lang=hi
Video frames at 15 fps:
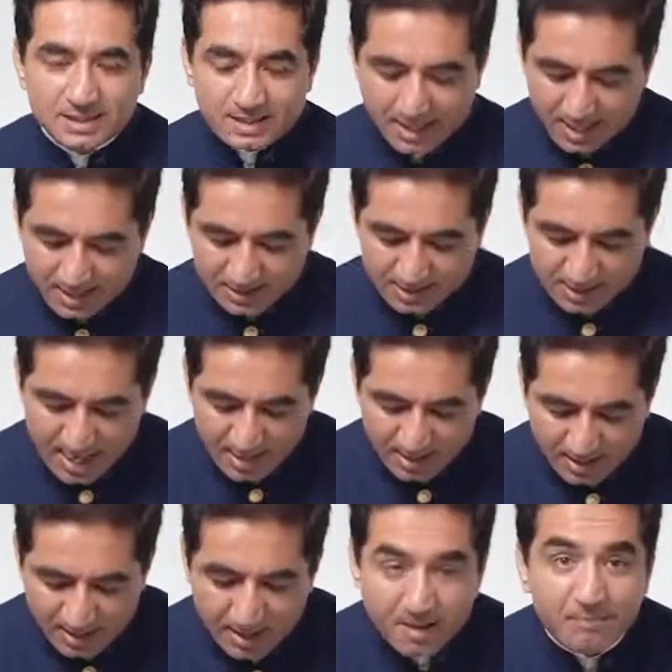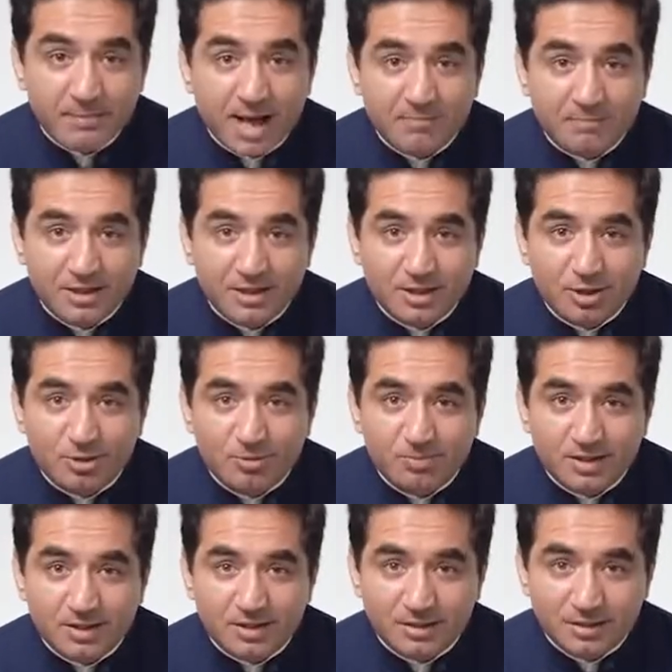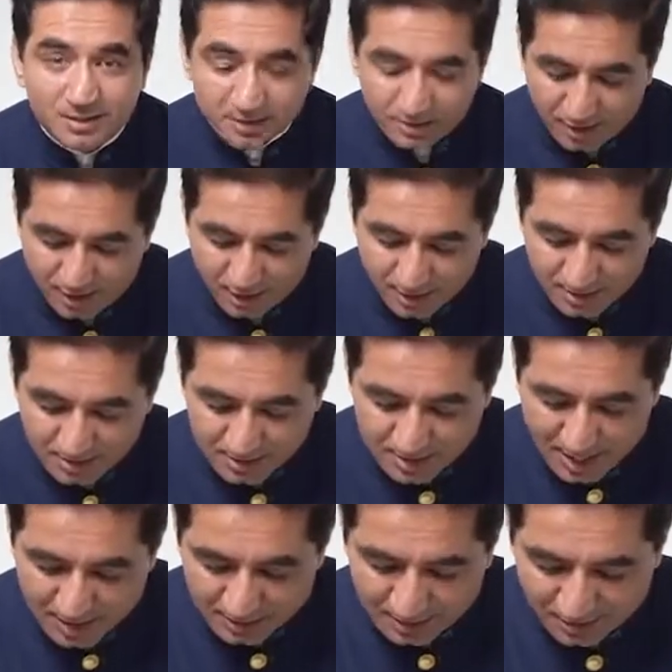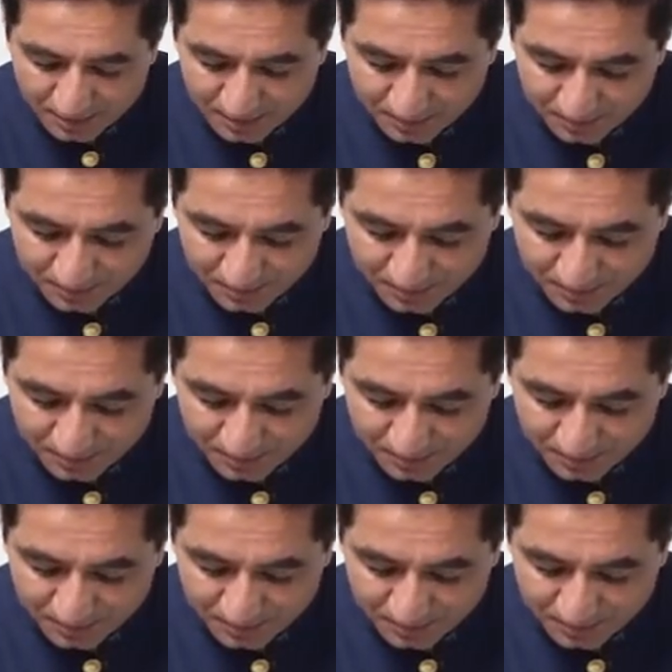के सैनिटरी नैपकिन के ऊपर ये डालता हूं